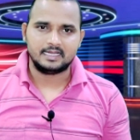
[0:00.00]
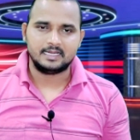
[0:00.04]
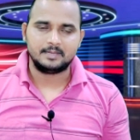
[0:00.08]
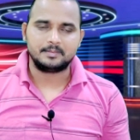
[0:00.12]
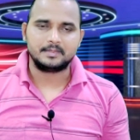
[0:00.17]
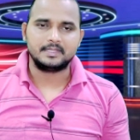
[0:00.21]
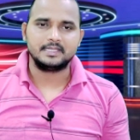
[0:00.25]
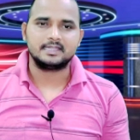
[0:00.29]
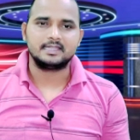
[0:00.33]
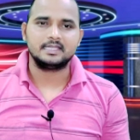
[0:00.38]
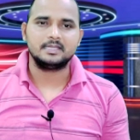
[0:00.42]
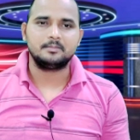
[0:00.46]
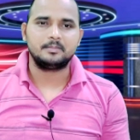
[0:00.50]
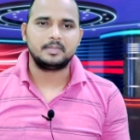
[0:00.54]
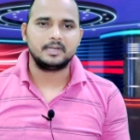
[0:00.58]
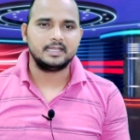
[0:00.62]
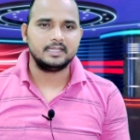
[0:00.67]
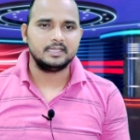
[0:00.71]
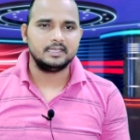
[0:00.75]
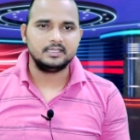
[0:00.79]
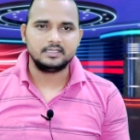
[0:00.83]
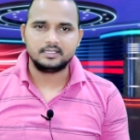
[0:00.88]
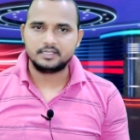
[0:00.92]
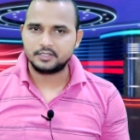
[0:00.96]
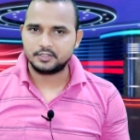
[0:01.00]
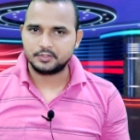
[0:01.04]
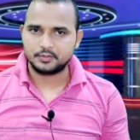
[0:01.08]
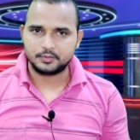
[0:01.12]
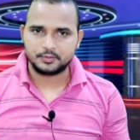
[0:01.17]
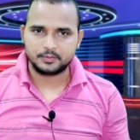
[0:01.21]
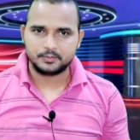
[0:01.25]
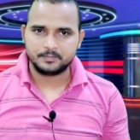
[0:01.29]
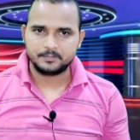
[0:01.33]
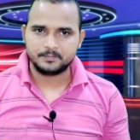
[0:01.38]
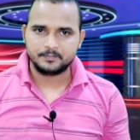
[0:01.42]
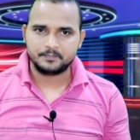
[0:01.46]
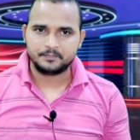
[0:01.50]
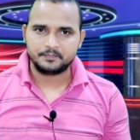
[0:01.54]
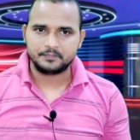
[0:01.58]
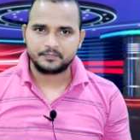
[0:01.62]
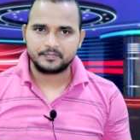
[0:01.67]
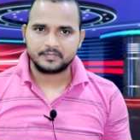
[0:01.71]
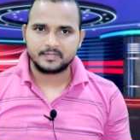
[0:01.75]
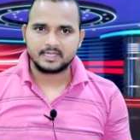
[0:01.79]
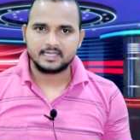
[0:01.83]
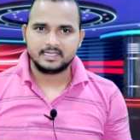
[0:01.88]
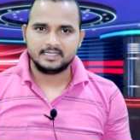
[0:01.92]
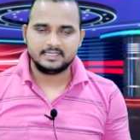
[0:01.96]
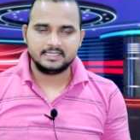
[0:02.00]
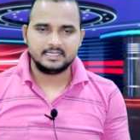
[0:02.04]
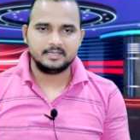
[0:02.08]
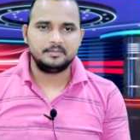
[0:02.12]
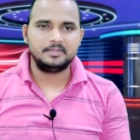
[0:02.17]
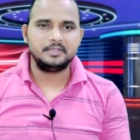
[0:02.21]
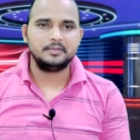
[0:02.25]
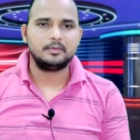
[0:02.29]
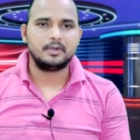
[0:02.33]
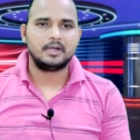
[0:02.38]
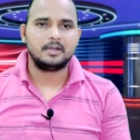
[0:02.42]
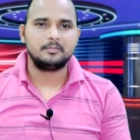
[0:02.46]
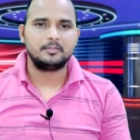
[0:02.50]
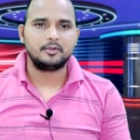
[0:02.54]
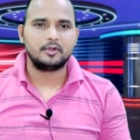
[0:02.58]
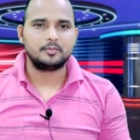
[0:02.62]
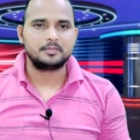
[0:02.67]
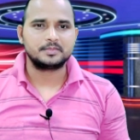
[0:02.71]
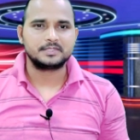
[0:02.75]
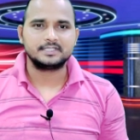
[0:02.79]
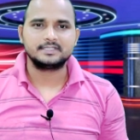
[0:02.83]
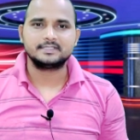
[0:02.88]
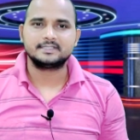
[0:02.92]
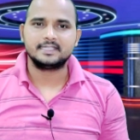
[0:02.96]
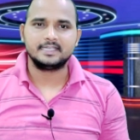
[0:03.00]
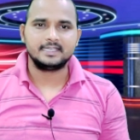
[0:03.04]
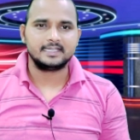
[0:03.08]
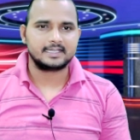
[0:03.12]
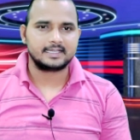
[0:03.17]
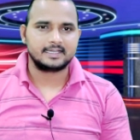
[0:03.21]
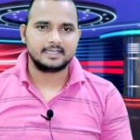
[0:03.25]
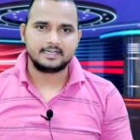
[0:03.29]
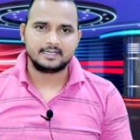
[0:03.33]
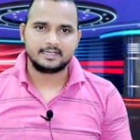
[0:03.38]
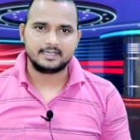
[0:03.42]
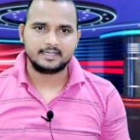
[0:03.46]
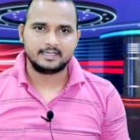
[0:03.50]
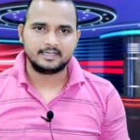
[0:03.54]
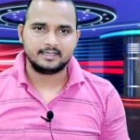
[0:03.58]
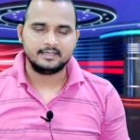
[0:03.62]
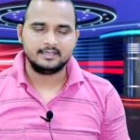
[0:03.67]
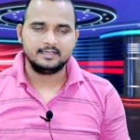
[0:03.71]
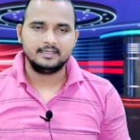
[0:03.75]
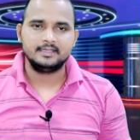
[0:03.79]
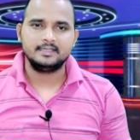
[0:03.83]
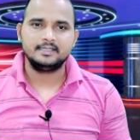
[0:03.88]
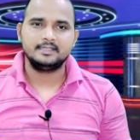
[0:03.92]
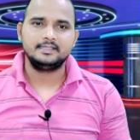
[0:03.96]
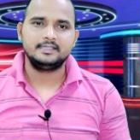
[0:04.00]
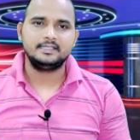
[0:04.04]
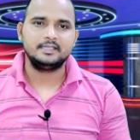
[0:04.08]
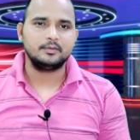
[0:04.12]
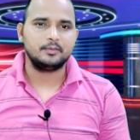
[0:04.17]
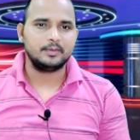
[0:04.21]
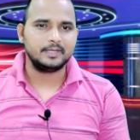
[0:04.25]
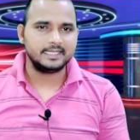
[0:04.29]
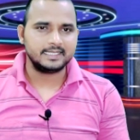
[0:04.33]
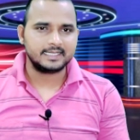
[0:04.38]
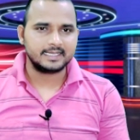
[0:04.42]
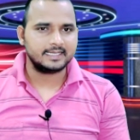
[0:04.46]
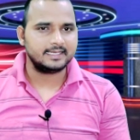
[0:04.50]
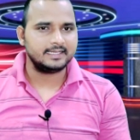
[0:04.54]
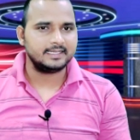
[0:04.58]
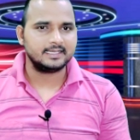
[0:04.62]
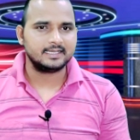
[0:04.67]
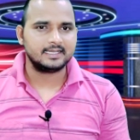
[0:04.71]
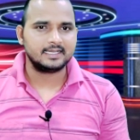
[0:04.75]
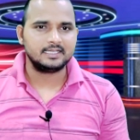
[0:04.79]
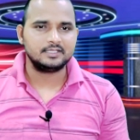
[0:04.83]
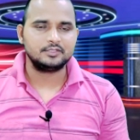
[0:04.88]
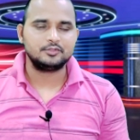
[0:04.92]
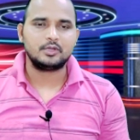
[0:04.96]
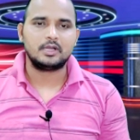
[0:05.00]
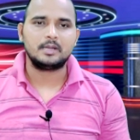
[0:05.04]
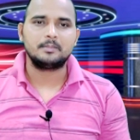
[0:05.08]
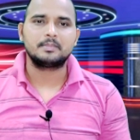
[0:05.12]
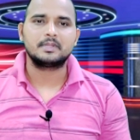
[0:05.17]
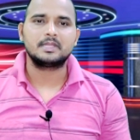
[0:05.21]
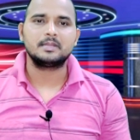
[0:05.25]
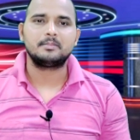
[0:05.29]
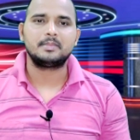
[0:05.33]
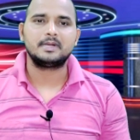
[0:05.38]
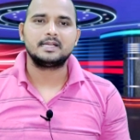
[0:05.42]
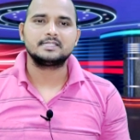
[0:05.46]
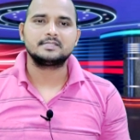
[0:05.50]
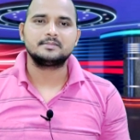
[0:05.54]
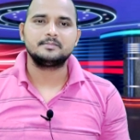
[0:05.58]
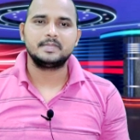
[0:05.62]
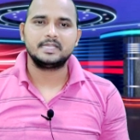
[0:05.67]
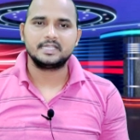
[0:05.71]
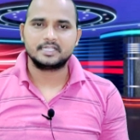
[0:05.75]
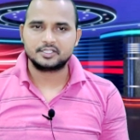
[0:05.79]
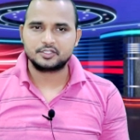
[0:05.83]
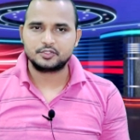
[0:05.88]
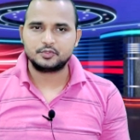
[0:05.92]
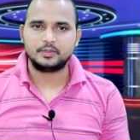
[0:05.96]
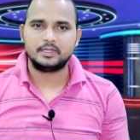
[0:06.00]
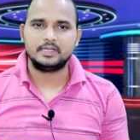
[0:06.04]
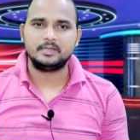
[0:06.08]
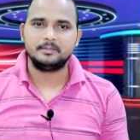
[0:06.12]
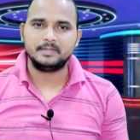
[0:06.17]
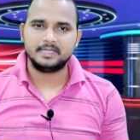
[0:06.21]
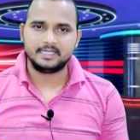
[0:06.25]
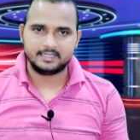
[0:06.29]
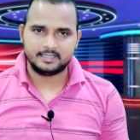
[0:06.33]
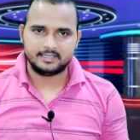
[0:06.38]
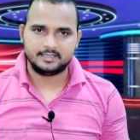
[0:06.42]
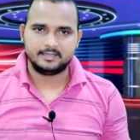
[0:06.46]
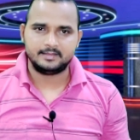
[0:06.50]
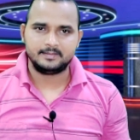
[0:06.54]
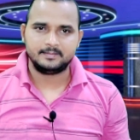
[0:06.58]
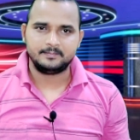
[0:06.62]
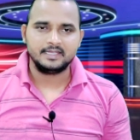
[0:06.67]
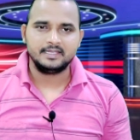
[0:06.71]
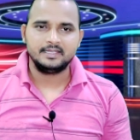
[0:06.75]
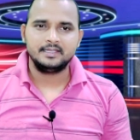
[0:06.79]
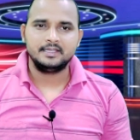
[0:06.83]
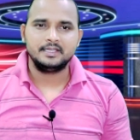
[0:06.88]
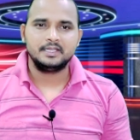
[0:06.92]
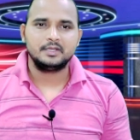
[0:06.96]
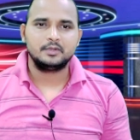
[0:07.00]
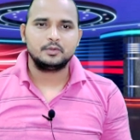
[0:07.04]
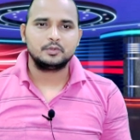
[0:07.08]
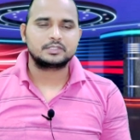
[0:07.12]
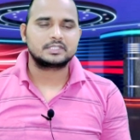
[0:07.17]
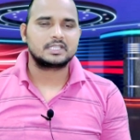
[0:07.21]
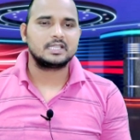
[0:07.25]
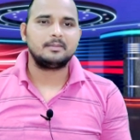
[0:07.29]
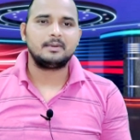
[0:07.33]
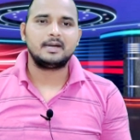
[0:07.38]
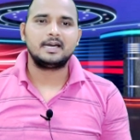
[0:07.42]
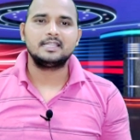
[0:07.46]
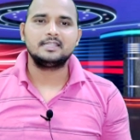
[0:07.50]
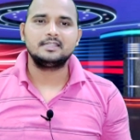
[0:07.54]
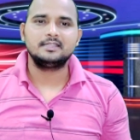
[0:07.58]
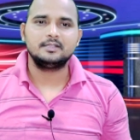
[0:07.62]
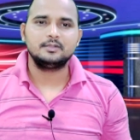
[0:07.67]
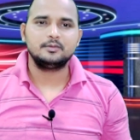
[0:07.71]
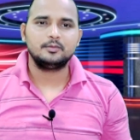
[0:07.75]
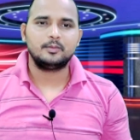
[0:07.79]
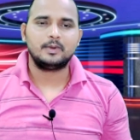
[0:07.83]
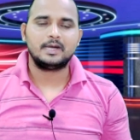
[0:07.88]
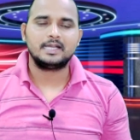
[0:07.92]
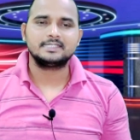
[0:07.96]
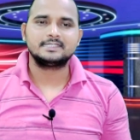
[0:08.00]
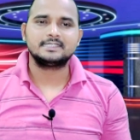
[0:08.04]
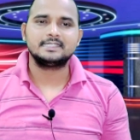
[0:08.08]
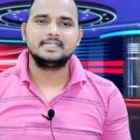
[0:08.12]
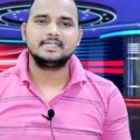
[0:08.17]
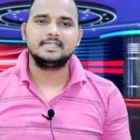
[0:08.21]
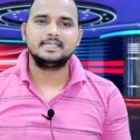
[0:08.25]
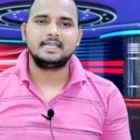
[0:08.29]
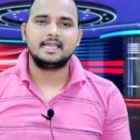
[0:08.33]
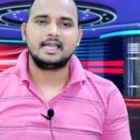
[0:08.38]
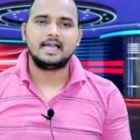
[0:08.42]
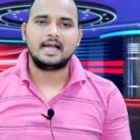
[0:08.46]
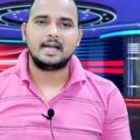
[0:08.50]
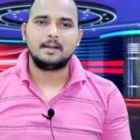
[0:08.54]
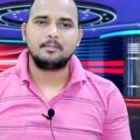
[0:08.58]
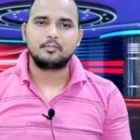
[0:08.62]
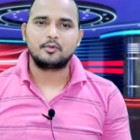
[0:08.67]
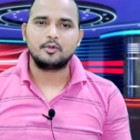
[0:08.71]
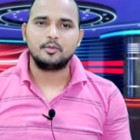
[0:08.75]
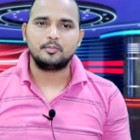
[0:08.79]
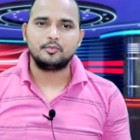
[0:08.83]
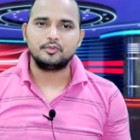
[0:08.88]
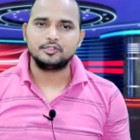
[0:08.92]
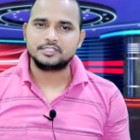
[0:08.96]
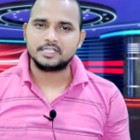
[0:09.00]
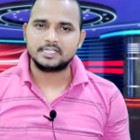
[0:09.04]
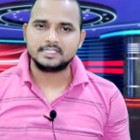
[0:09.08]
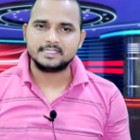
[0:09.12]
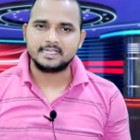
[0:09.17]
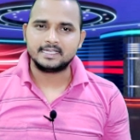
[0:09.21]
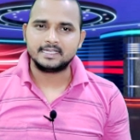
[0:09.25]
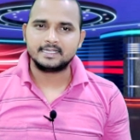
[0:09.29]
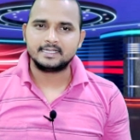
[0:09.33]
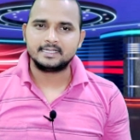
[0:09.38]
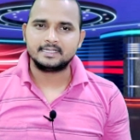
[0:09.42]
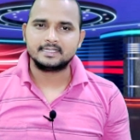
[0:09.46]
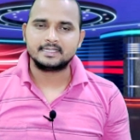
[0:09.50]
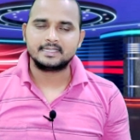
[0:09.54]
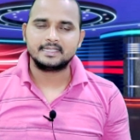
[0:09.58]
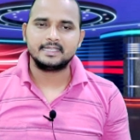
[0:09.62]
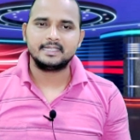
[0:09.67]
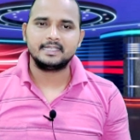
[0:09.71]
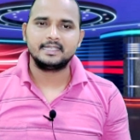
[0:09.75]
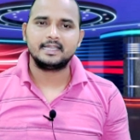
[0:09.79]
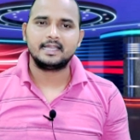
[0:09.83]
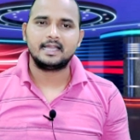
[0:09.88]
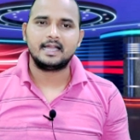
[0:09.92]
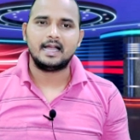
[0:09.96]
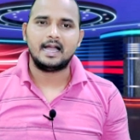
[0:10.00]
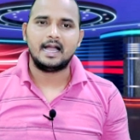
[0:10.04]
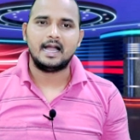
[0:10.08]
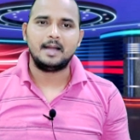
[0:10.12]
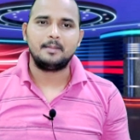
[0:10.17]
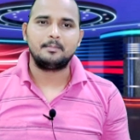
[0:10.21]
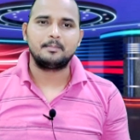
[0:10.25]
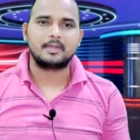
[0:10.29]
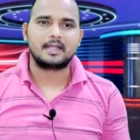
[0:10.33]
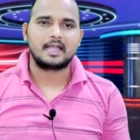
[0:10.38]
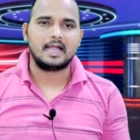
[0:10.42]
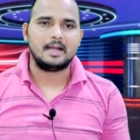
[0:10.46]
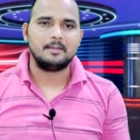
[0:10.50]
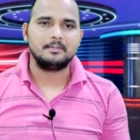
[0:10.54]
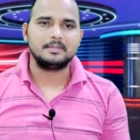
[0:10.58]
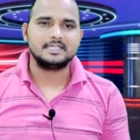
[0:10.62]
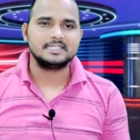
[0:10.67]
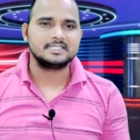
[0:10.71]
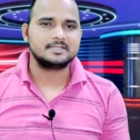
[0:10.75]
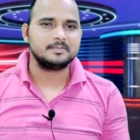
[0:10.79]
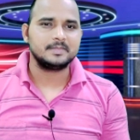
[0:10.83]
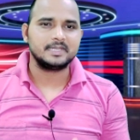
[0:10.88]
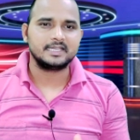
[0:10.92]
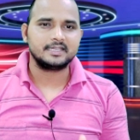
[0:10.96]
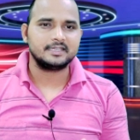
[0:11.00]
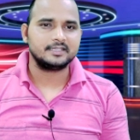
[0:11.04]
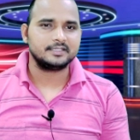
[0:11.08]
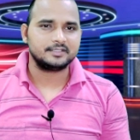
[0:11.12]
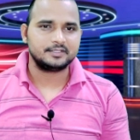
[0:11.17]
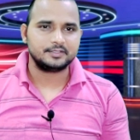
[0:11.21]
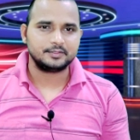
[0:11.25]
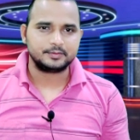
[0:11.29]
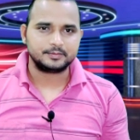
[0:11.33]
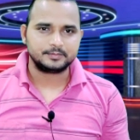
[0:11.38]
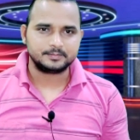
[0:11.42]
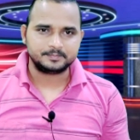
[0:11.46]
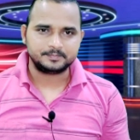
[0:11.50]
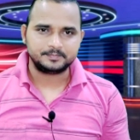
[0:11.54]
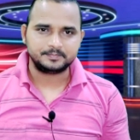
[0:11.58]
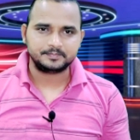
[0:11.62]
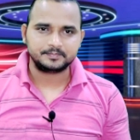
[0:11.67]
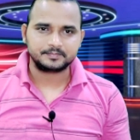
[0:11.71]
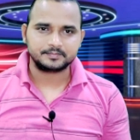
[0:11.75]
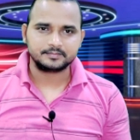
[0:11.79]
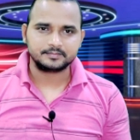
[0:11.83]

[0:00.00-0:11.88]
आप कितने पढ़े लिखे हो ये भी वहाँ पे ऑप्शन सेलेक्ट करना है ये वही करिएगा जो आपके पास में एक्चुअल में है उसके बाद वहाँ से आपको पूछा जाएगा कि आप काम किस में करते हो